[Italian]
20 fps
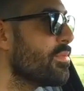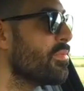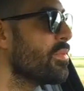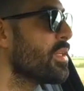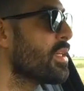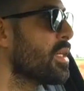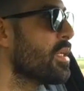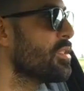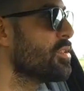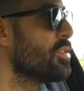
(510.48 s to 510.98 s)
meno
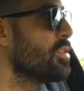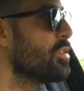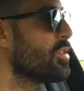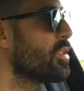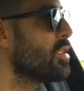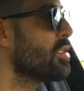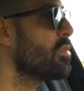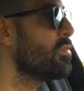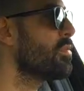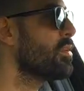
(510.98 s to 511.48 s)
efficace
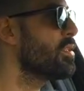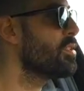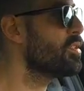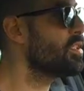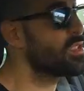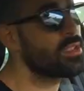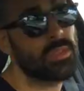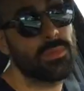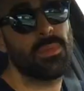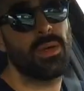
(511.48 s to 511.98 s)
in certi
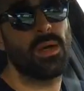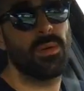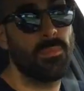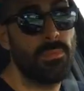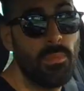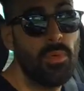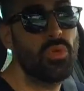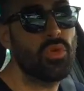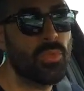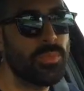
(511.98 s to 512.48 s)
frangenti, ma
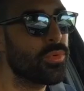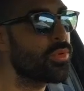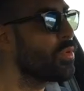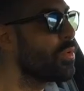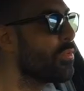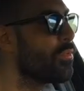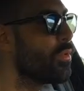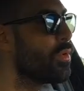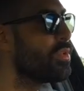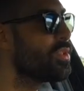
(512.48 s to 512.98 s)
molto
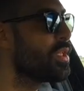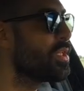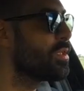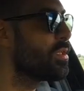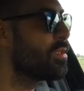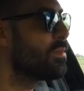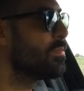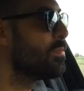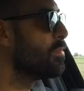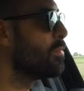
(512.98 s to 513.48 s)
più
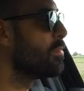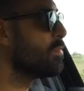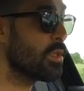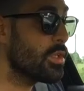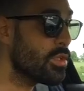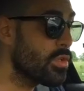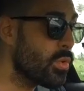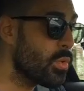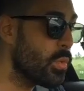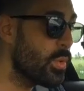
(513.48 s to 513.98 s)
coinvolgente.
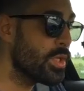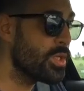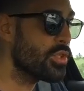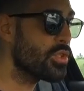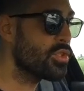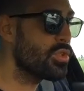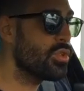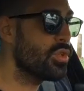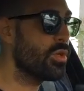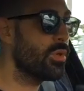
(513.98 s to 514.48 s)
Detto
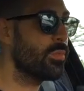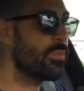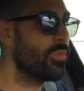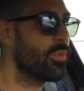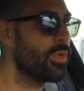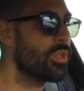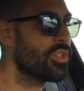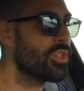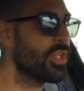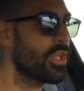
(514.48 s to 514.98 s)
questo,
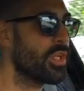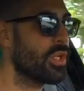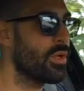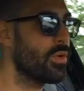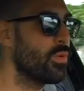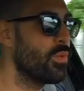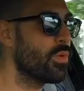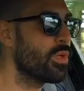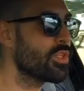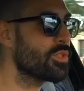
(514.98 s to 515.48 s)
può essere
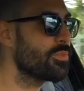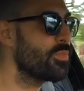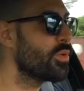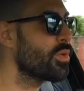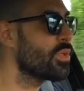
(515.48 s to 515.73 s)
una